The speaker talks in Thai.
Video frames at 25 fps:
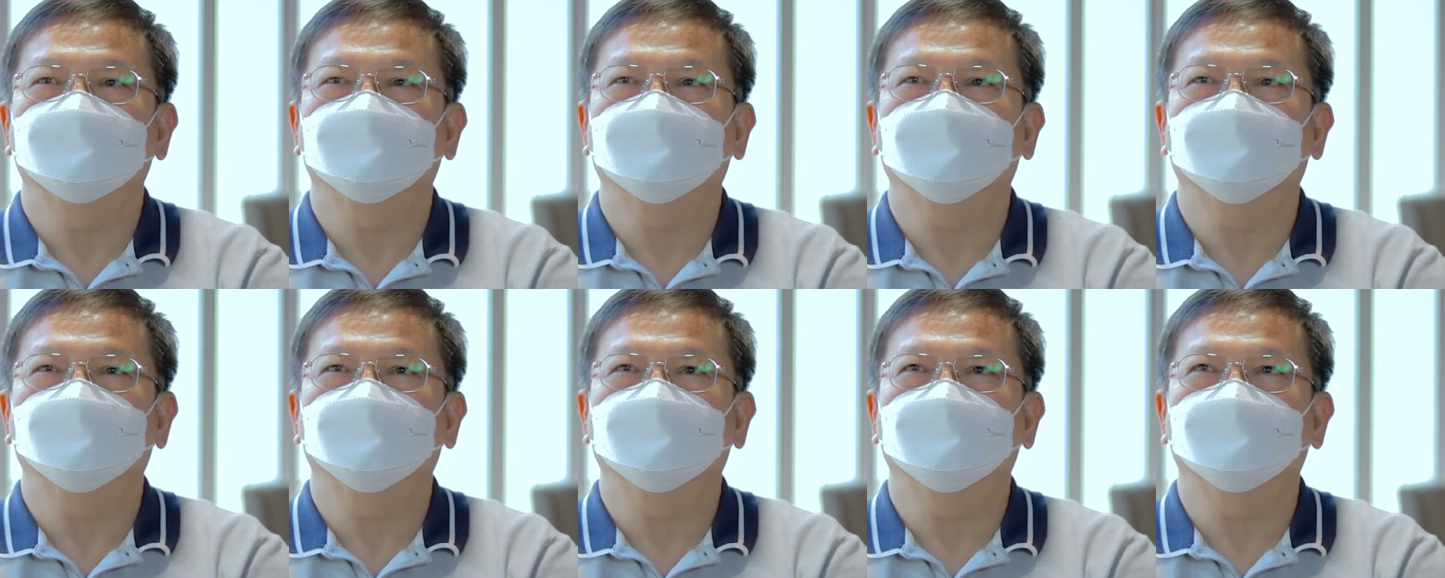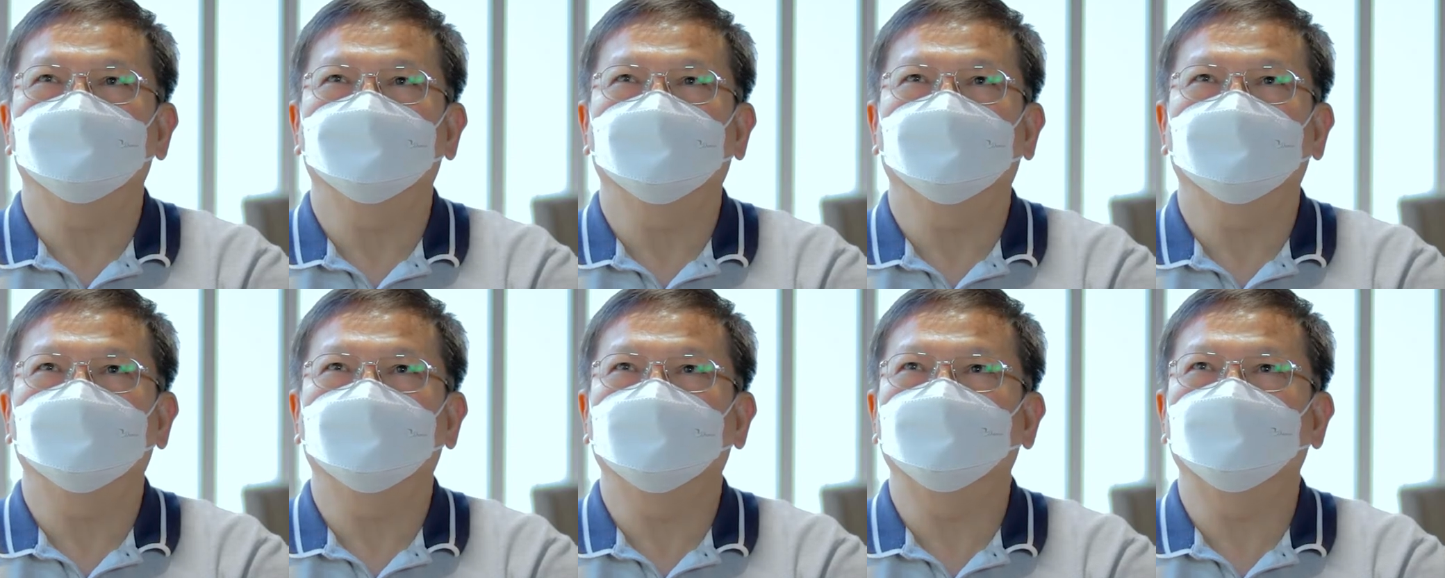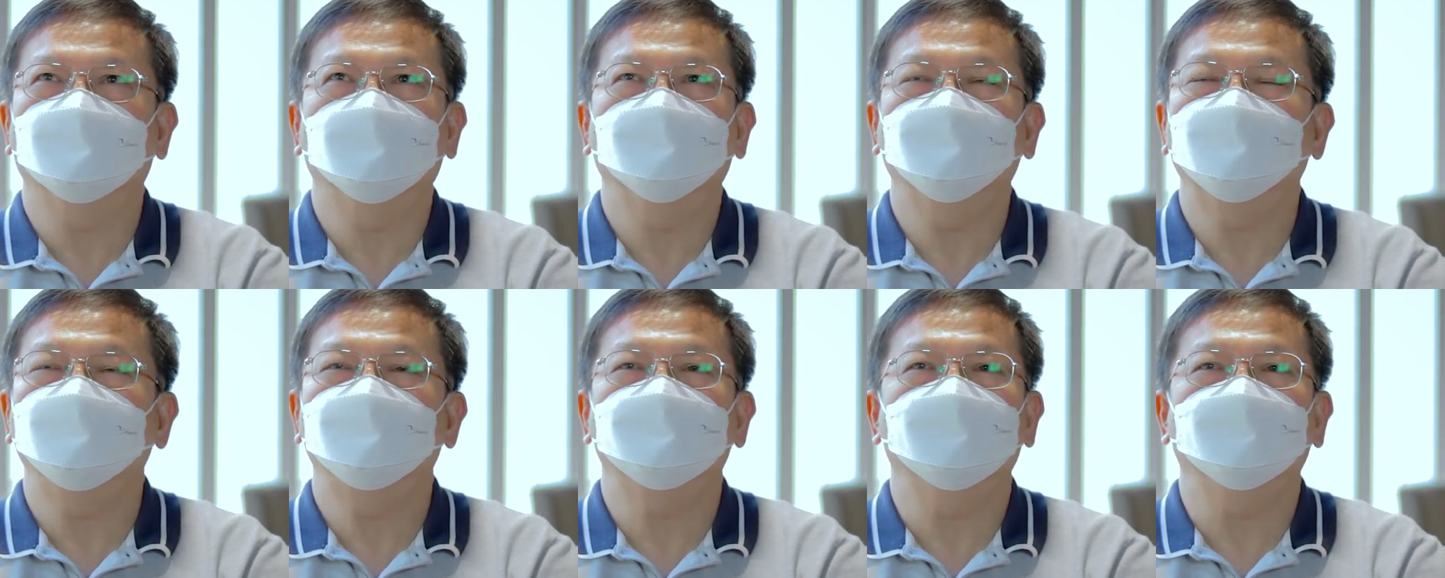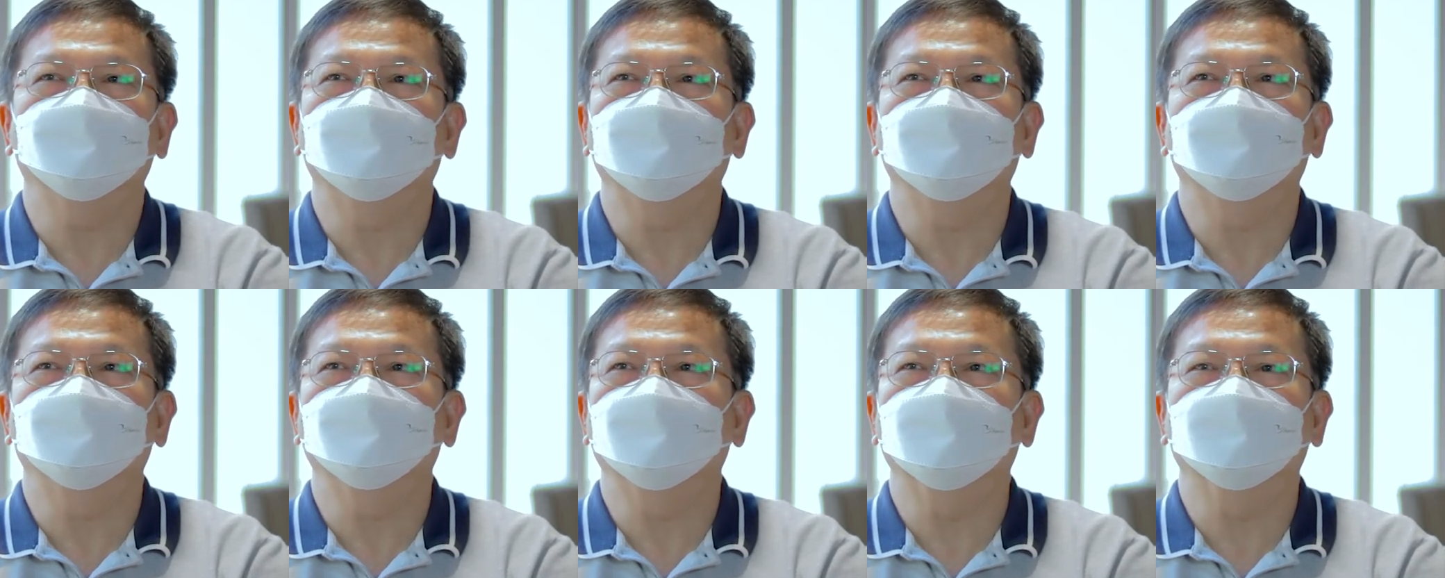ก็ตอนทำก็ไม่เจ็บ
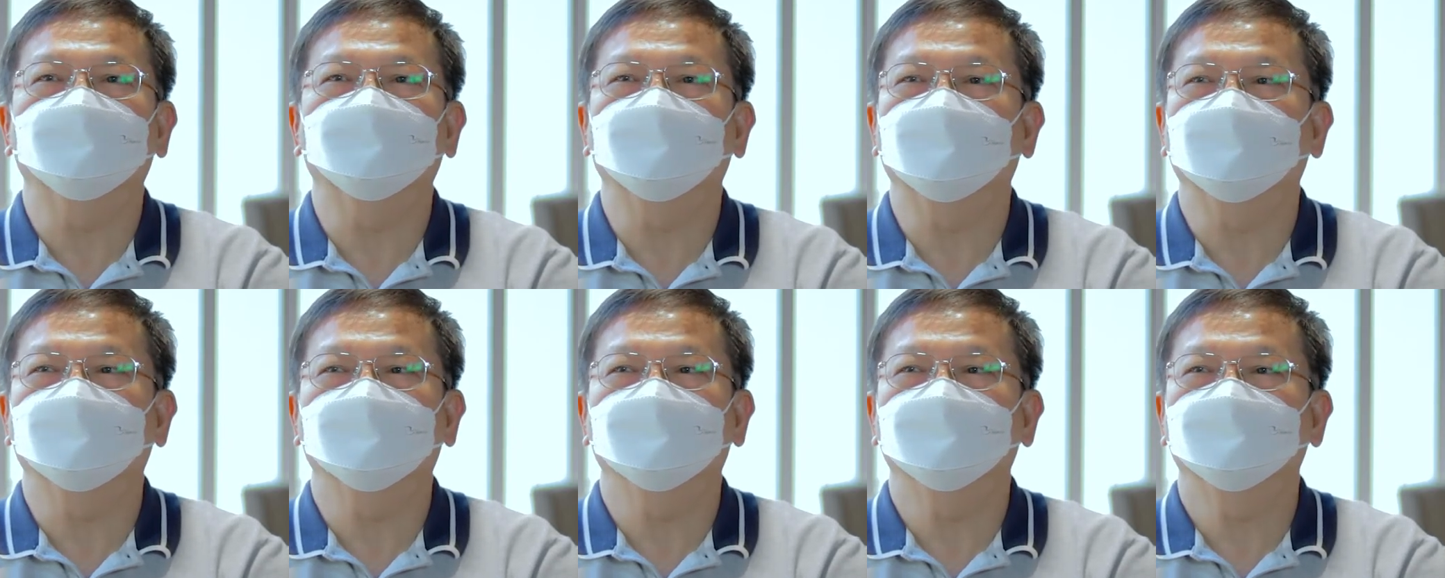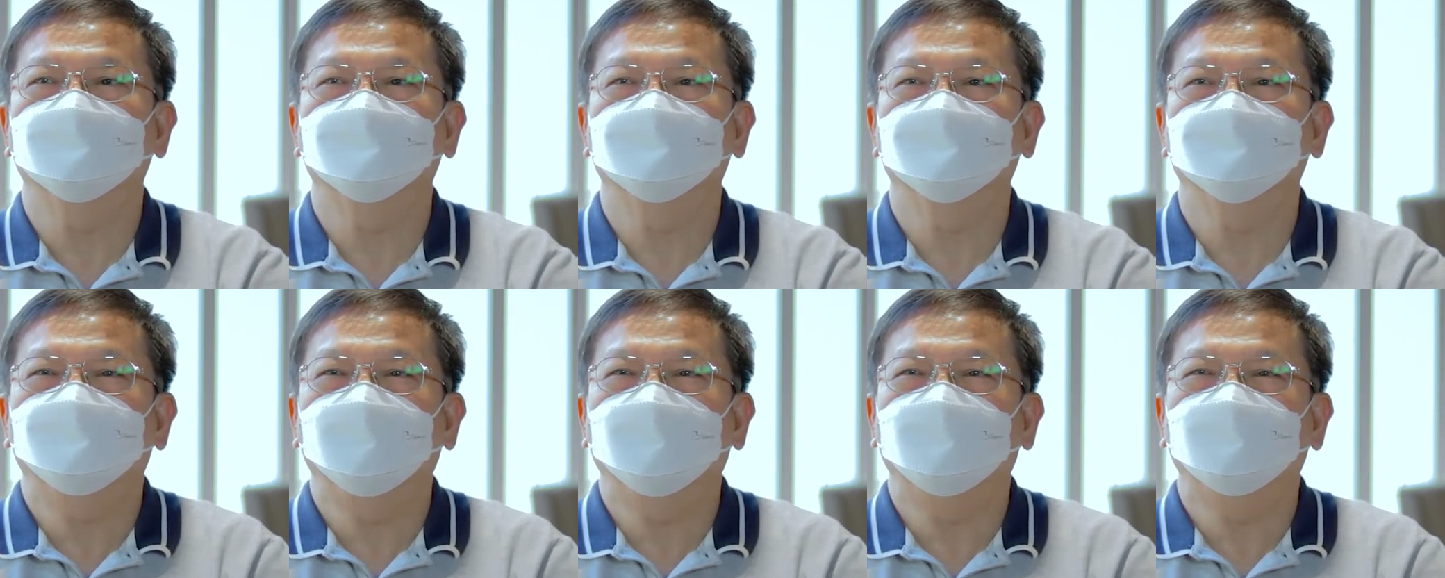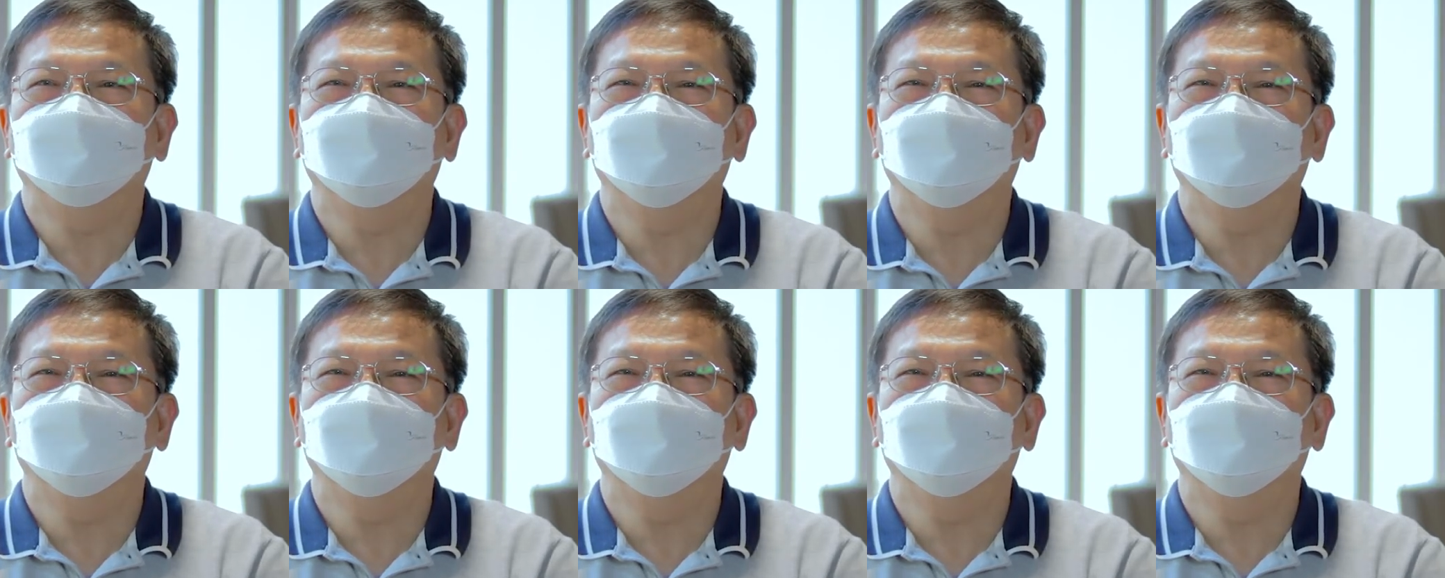อะไรมาก มายเป็น